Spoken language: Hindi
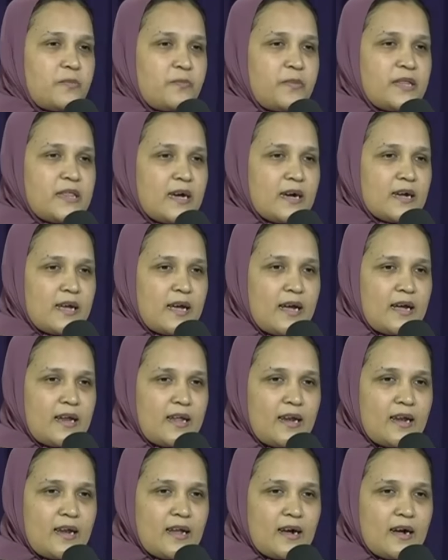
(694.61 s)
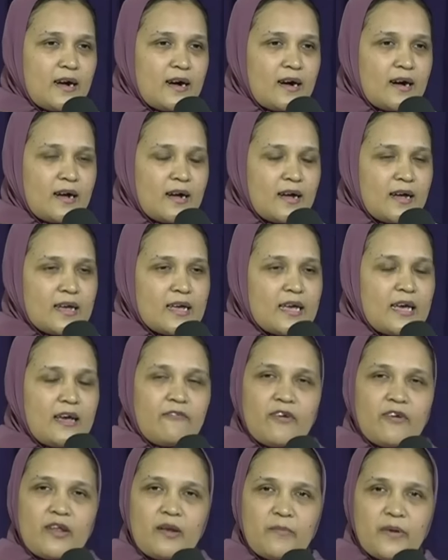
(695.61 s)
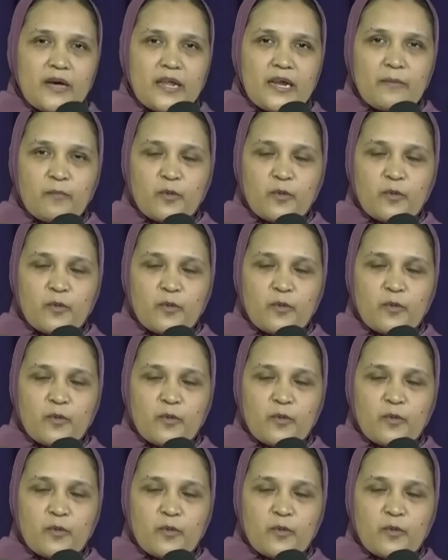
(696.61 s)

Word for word: पिता कहने लगा केवल मेरे